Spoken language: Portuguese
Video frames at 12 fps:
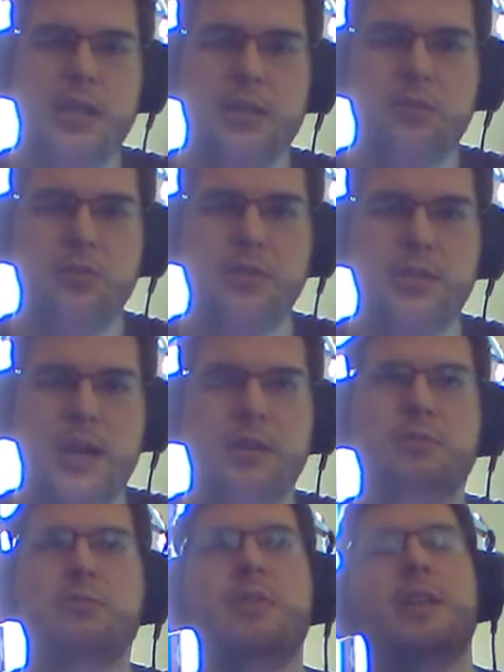tá tudo
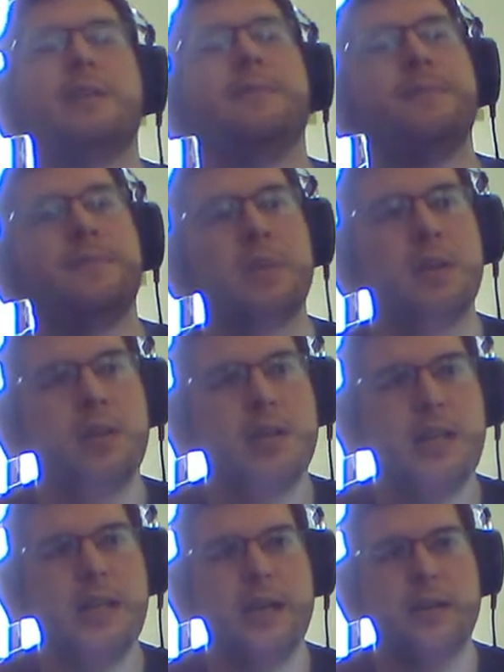certo com ele.
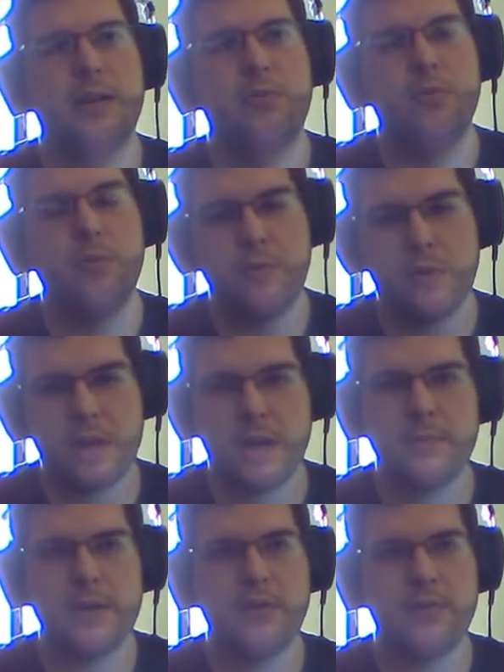Galera, um programa que